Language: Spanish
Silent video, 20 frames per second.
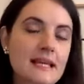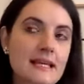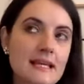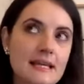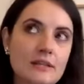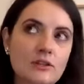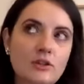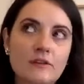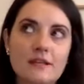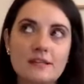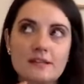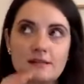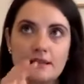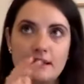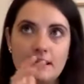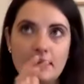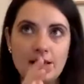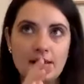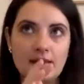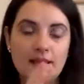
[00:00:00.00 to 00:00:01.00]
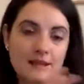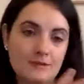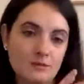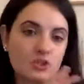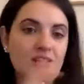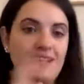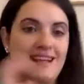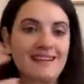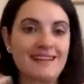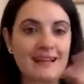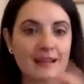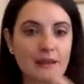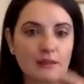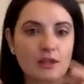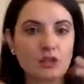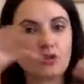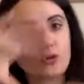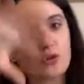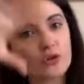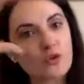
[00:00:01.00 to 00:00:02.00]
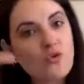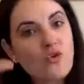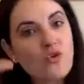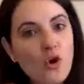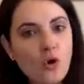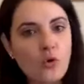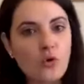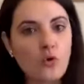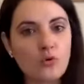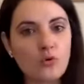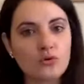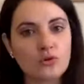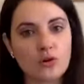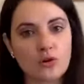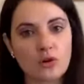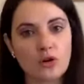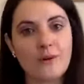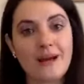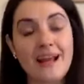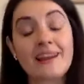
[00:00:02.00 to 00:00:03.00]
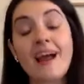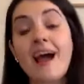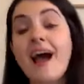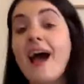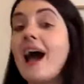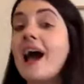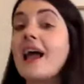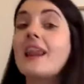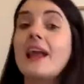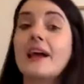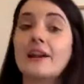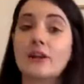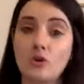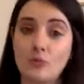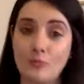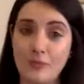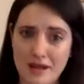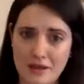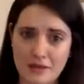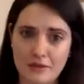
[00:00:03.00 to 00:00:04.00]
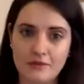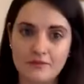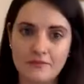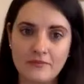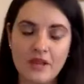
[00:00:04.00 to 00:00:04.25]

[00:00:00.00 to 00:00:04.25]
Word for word: Entonces, eh, digamos que analicé todo en un conjunto global a largo plazo.